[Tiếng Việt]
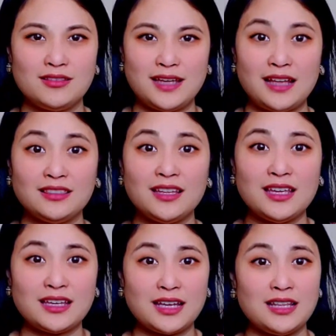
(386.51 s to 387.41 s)
trả
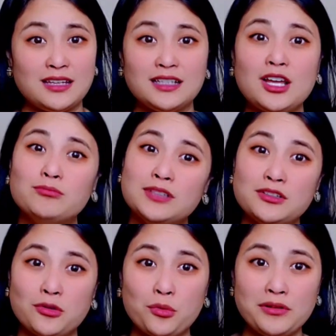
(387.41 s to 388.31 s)
tiền hay là những cái thông
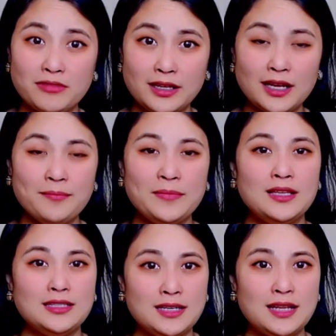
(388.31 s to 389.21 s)
tin của quý vị á
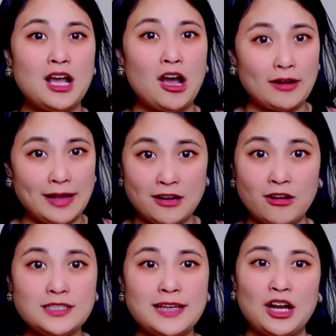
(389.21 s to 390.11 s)
cho nên họ đã
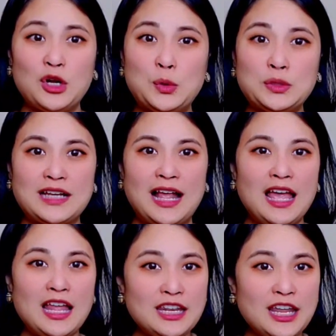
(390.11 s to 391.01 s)
nói sẵn luôn là
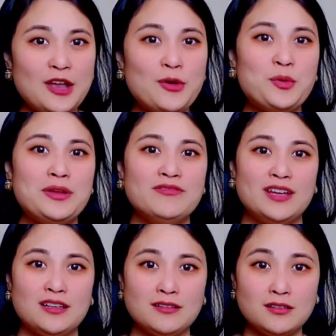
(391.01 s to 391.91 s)
nếu quý
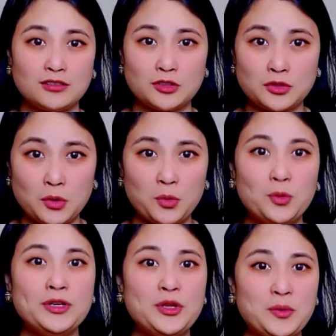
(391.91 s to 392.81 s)
vị được
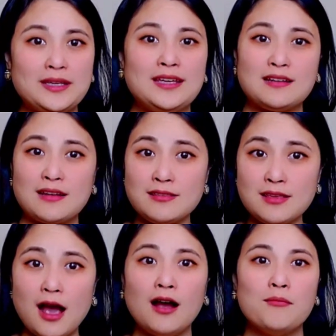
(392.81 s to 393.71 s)
đủ điều kiện để
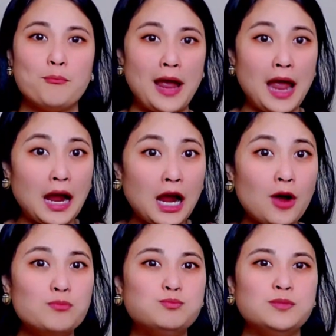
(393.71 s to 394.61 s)
nhận mà
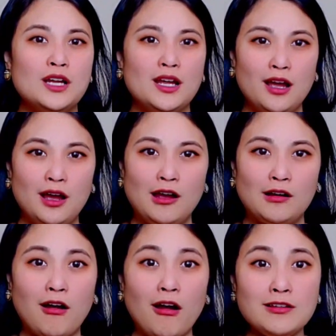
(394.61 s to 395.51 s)
không à,
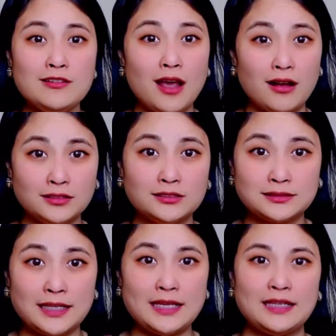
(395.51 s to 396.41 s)
có nhận
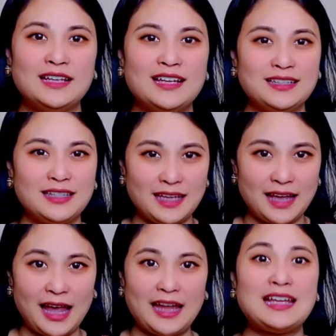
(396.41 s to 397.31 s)
được tiền thì
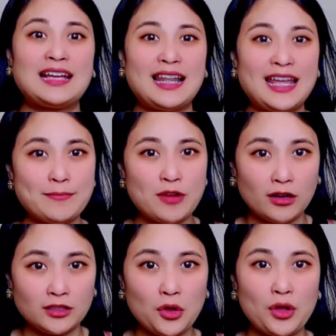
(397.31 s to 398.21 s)
hãy claim
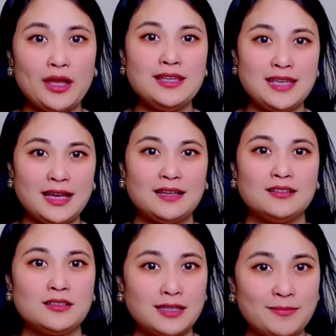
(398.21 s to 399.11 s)
on cái thuế nha
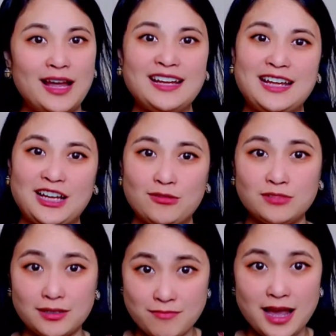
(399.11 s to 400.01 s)
năm
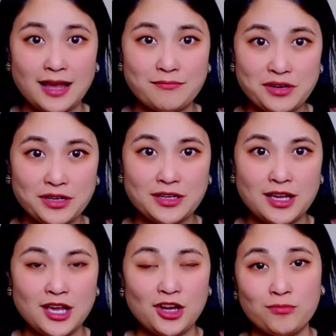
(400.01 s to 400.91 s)
2020
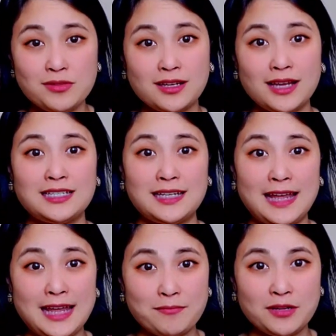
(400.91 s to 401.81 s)
cũng như các trẻ
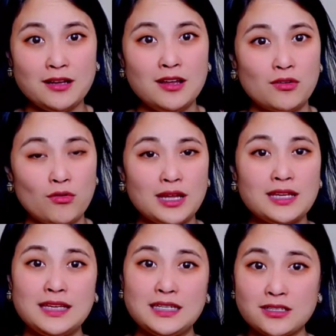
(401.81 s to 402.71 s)
em đó của cái
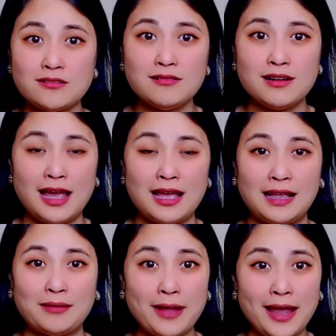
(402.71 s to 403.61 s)
kỳ trước là
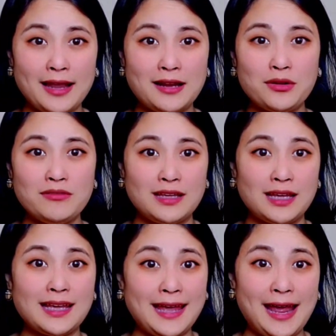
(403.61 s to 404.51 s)
tháng 3 đó quý vị
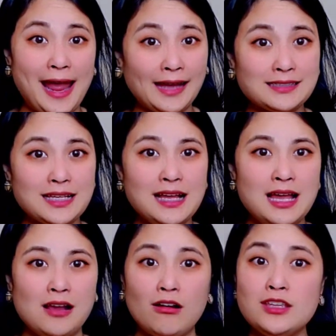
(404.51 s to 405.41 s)
cái Care Act á,
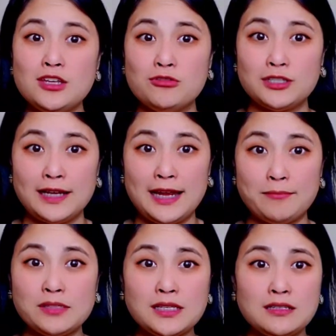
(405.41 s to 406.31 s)
có nhiều trẻ
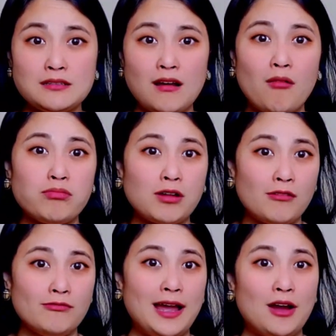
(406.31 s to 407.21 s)
em sinh không
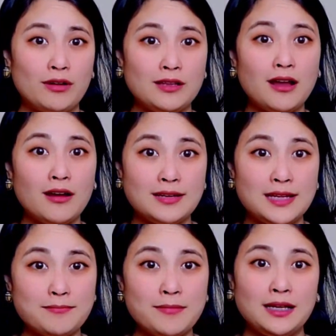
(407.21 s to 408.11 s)
có vào cái thời
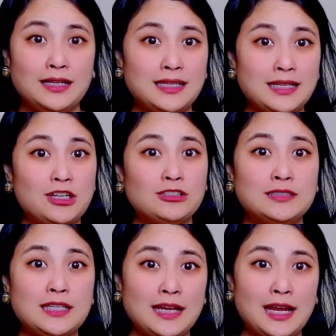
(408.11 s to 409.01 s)
điểm mà người ta cho
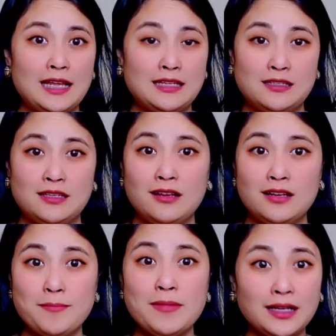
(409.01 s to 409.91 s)
tiền hay là thời
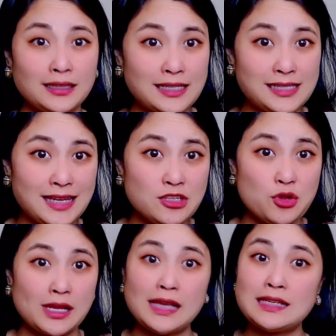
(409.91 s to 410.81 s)
điểm mà người ta xét
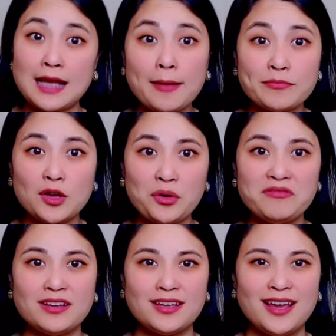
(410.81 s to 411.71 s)
duyệt cái income đó quý
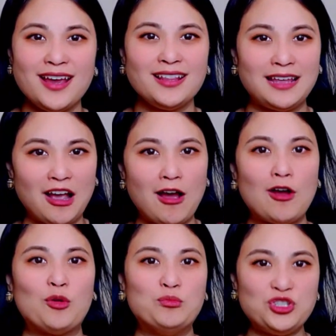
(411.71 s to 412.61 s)
vị thì
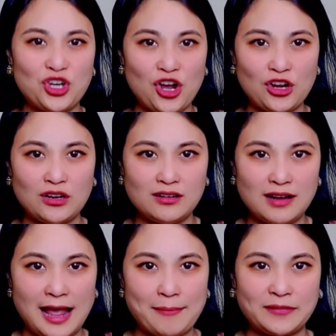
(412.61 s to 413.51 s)
họ cũng cho
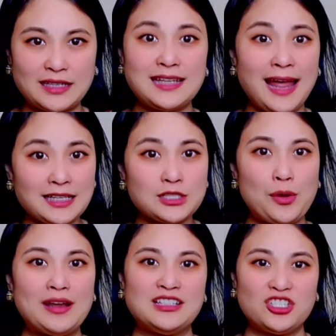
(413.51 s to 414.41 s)
làm cái tax
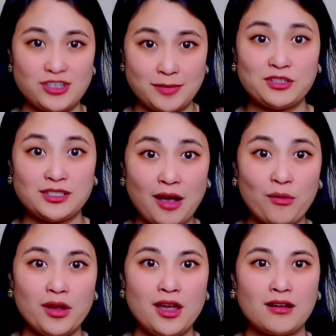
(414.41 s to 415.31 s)
credit cho năm
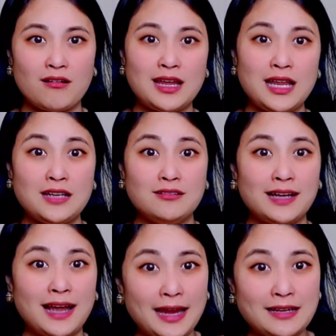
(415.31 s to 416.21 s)
sau có nghĩa là được
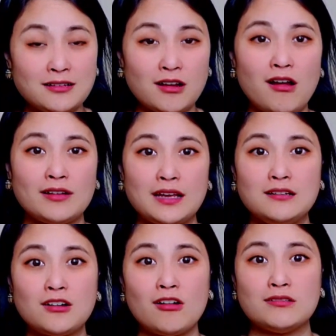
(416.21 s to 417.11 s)
khai đứa con để
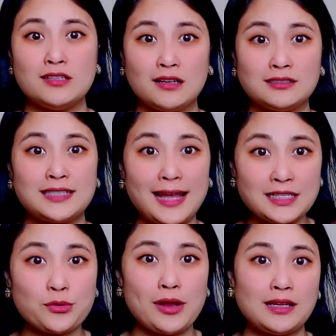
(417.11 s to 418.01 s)
đứa con được nhận tax
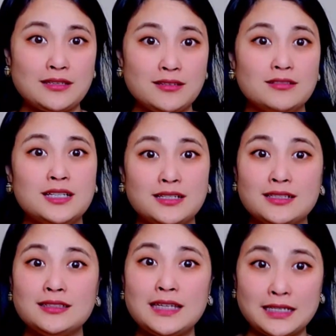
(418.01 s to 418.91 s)
credit dựa trên
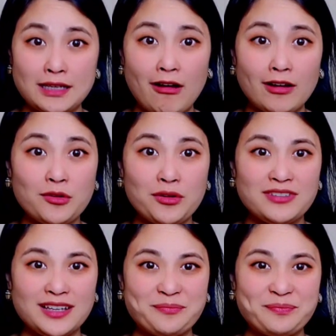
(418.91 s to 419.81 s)
cái tiền đó đó quý
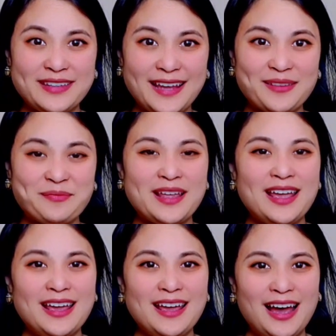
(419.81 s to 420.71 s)
vị nha
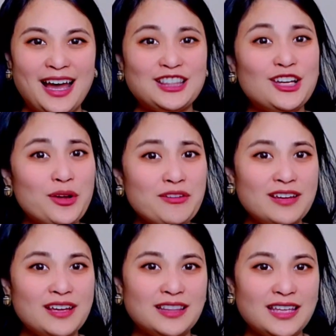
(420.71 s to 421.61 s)
à, thưa quý
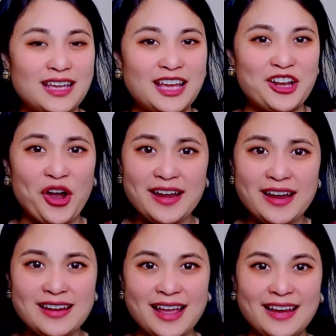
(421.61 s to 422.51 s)
vị thì à, nói
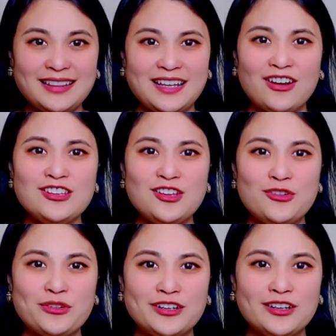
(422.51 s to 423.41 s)
đến đây thì có
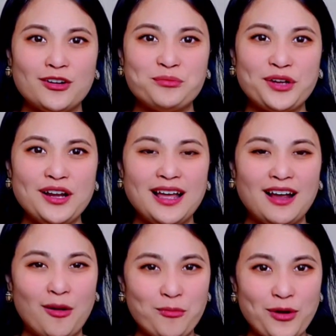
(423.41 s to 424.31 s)
nhiều người cũng nói
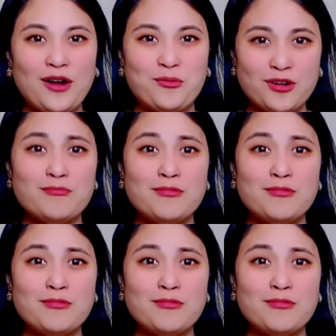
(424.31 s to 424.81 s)
là hôm qua cũng có